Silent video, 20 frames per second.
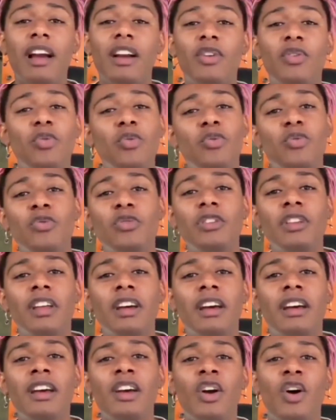
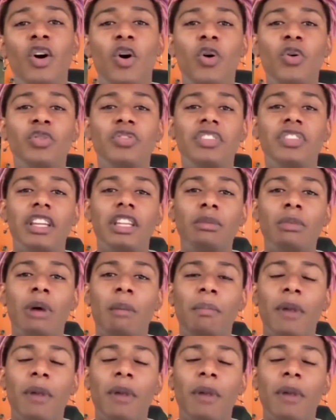lacuna ou sendo uhum.